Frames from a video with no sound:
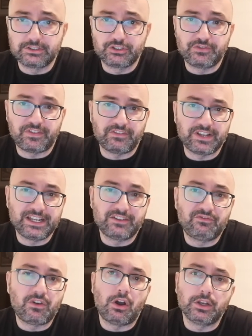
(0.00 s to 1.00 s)
ci fa venire
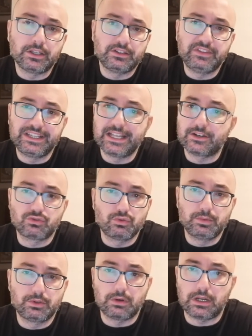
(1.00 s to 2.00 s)
voglia di vedere
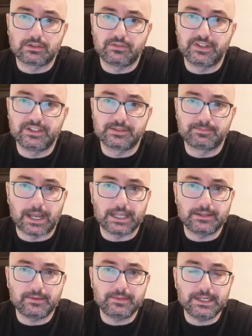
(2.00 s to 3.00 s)
subito un altro film di
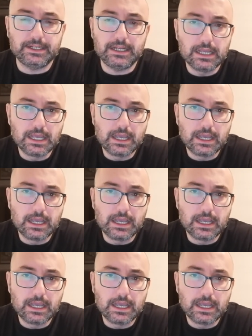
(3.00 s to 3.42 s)
Spider-Man